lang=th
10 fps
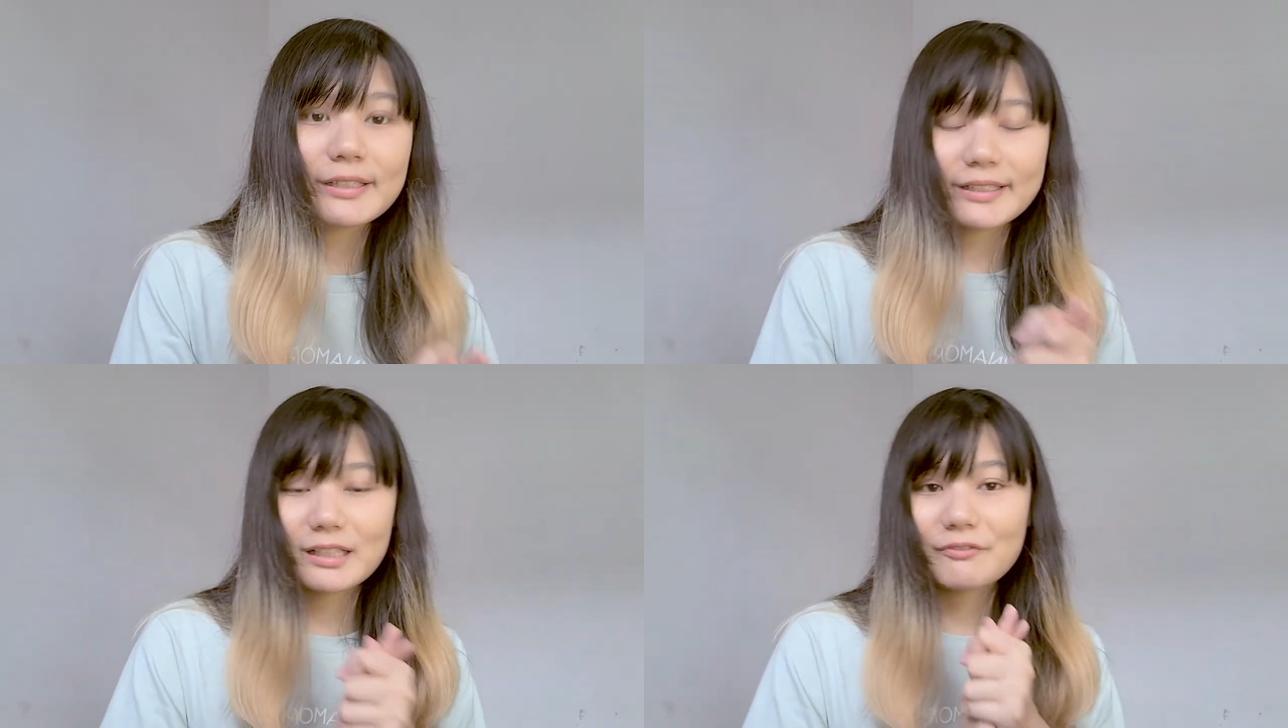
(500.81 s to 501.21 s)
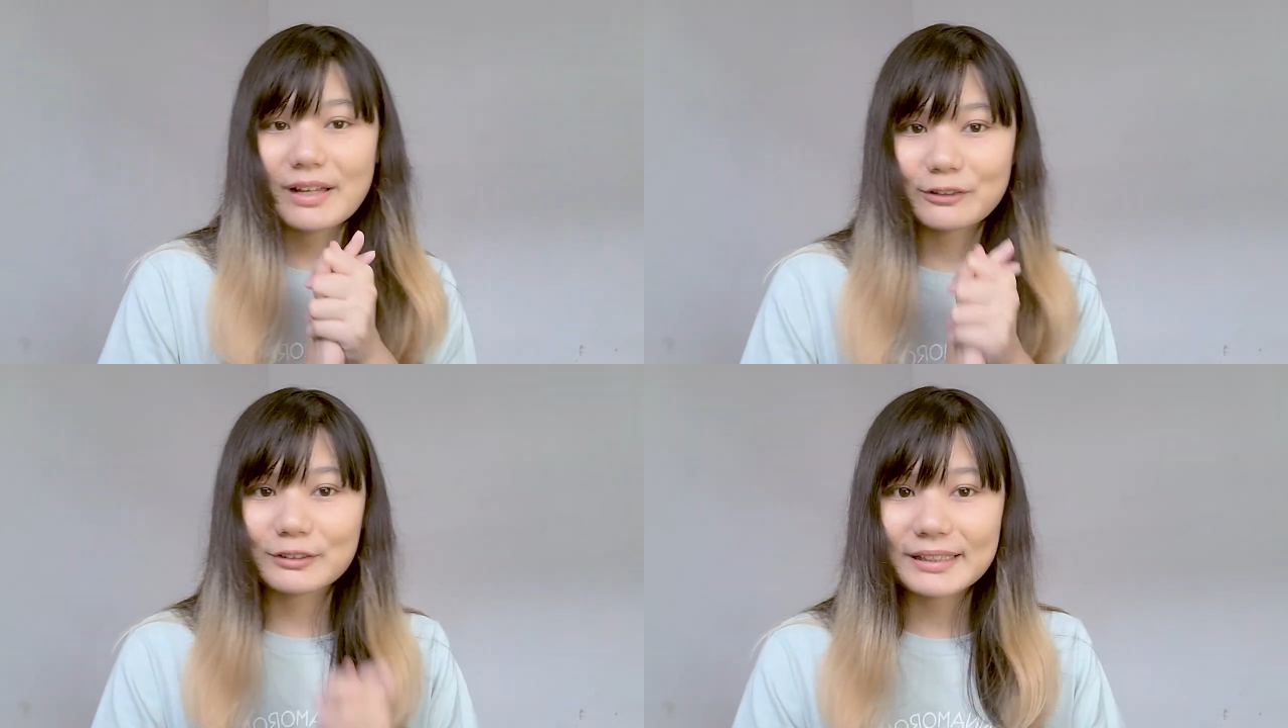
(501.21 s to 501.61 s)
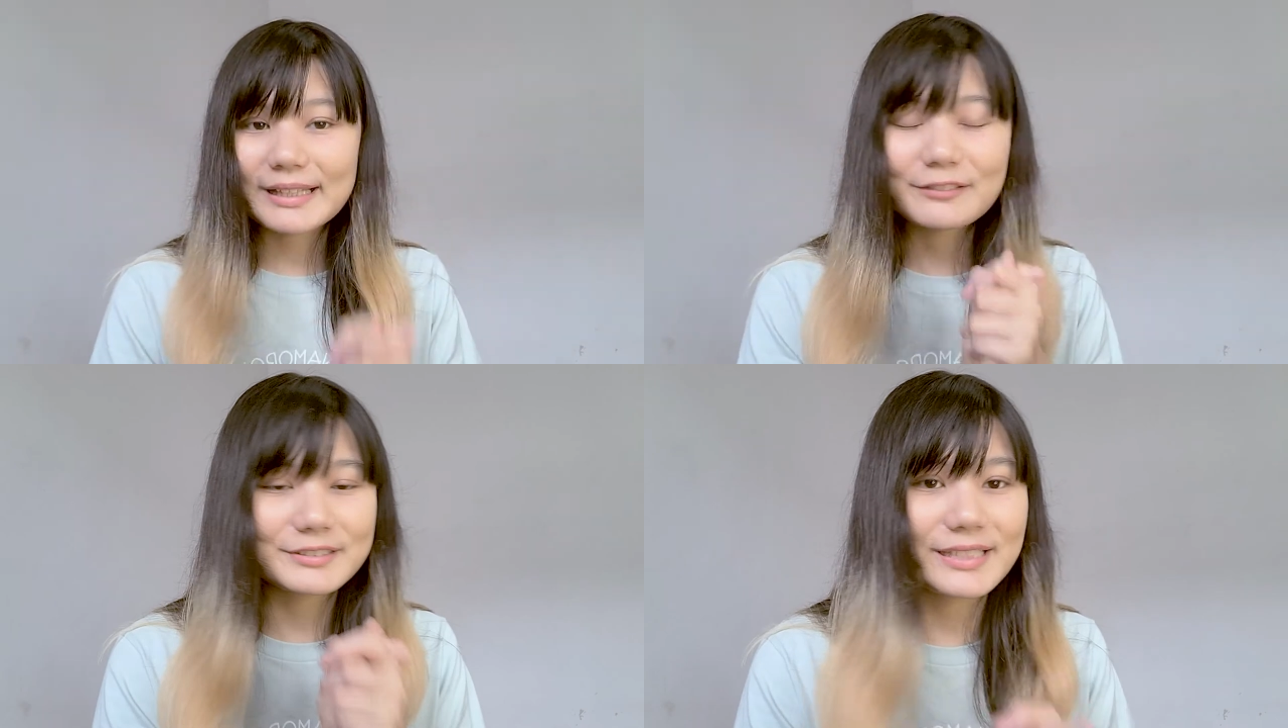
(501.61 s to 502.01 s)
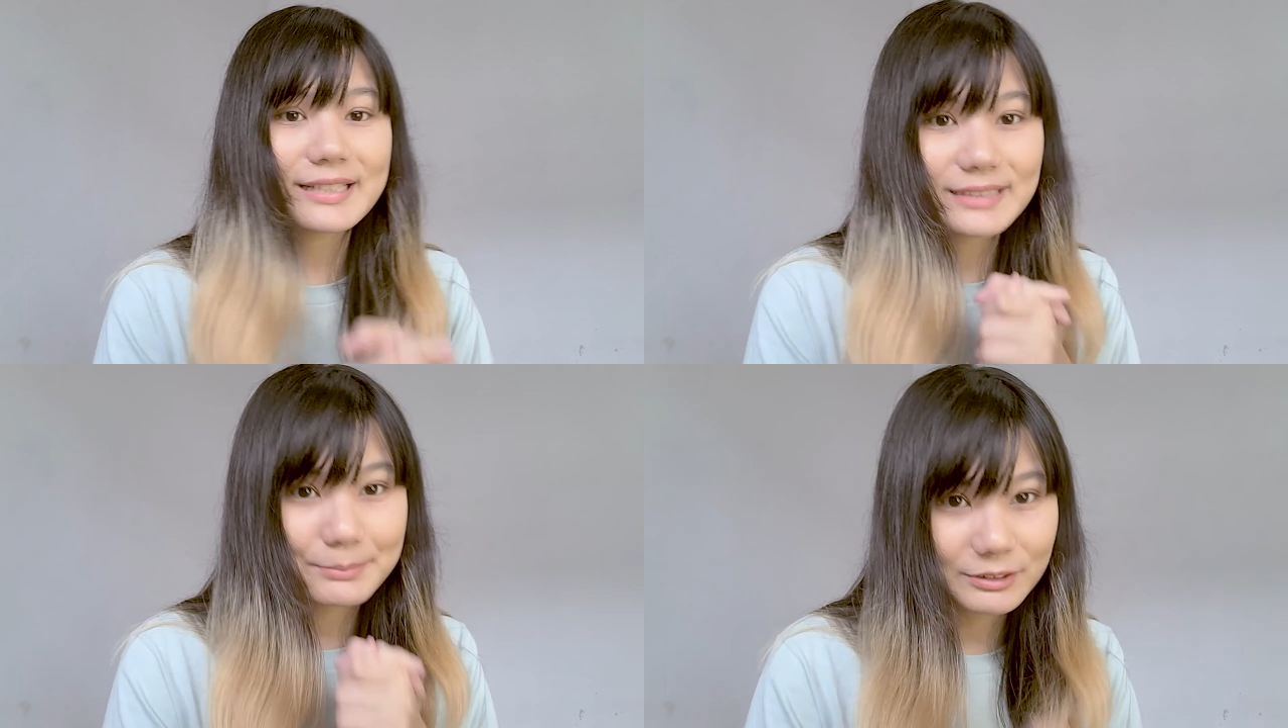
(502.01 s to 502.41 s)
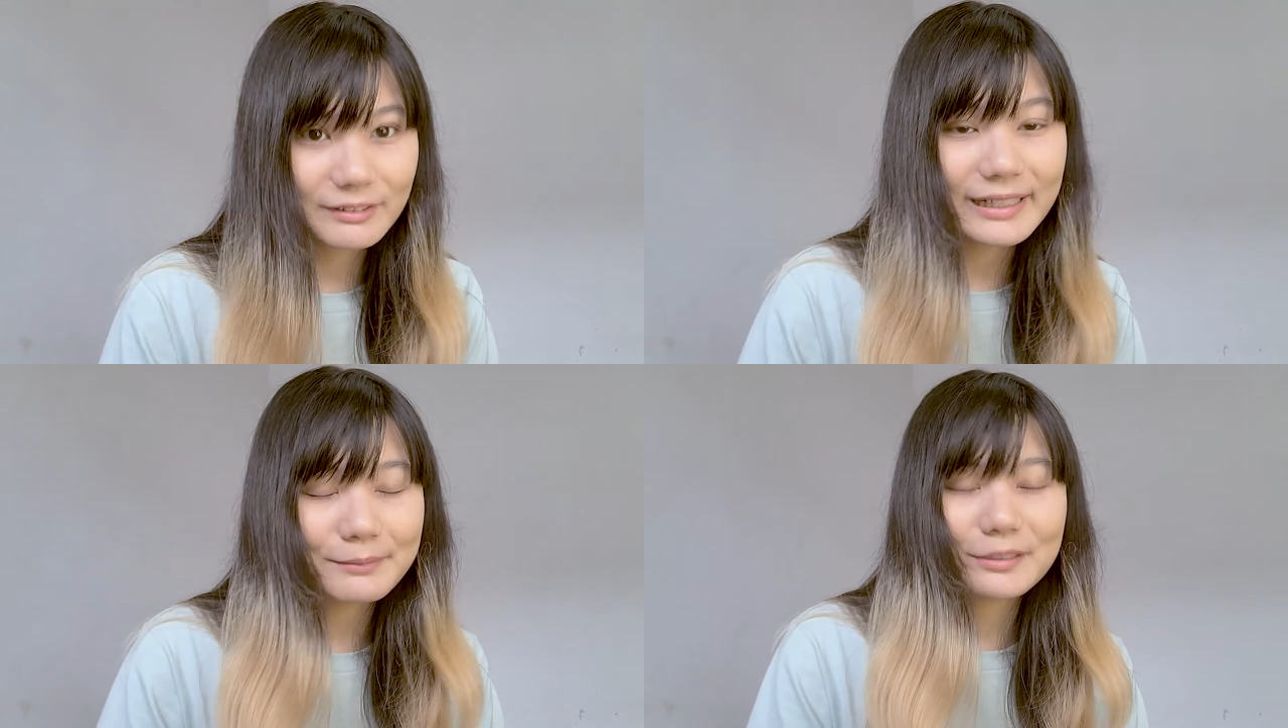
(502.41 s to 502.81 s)
ยังไงก็ฝากกดไลค์กดแชร์ ซับสไค
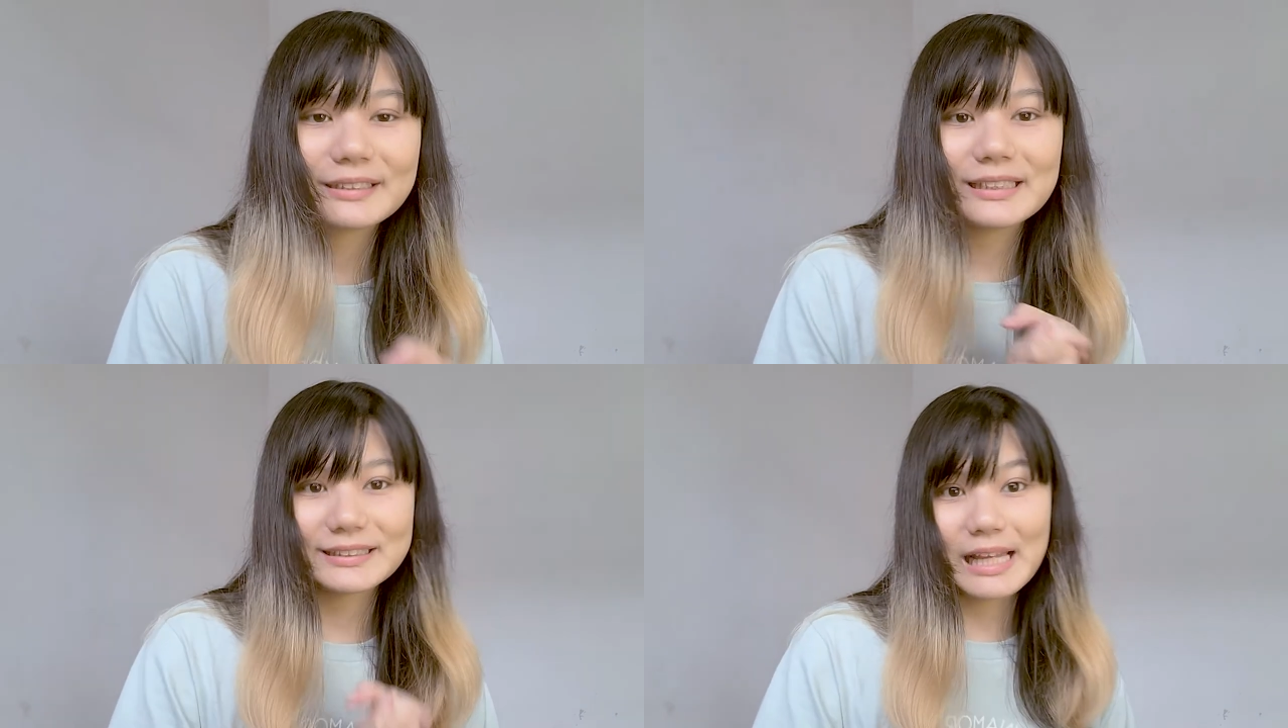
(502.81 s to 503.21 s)
รบ์ แล้วก็ติด